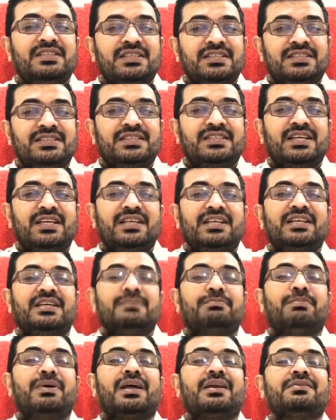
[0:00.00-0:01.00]

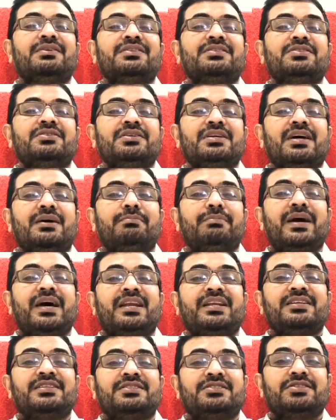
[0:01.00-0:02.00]
తీసుకెళ్ళి బలవంతంగా
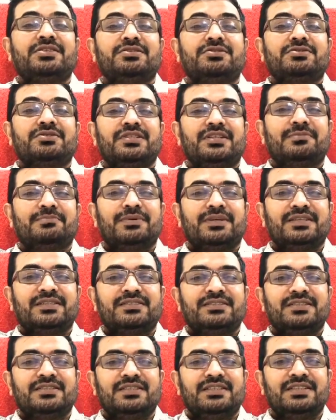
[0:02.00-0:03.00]
మ్యారేజ్ చేసుకునే
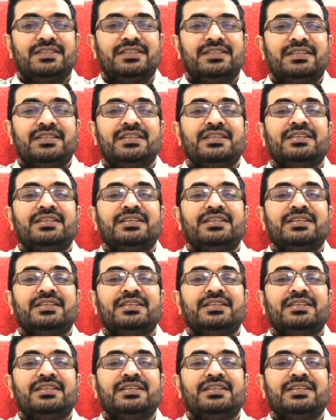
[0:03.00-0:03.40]
పరిస్థితి